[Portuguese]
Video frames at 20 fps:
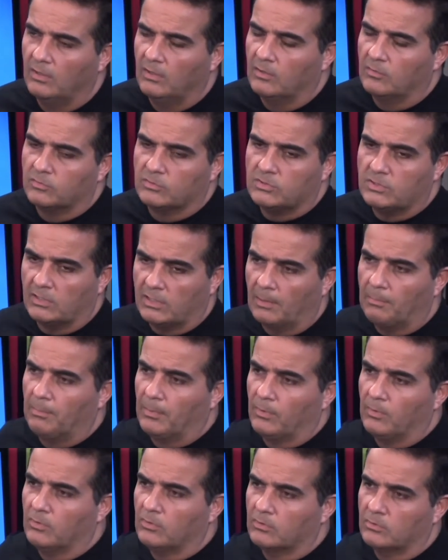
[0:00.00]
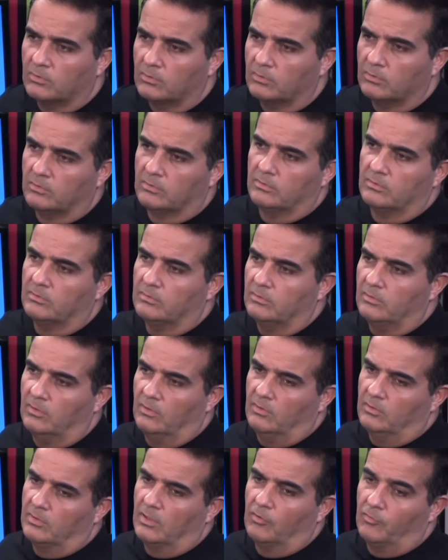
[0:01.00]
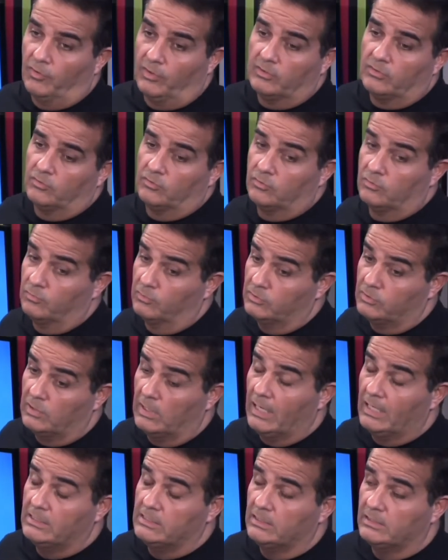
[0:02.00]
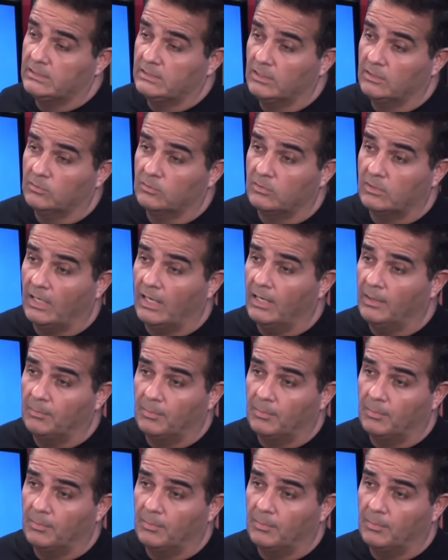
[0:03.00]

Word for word: Você está pronto e talvez você acha que você não está,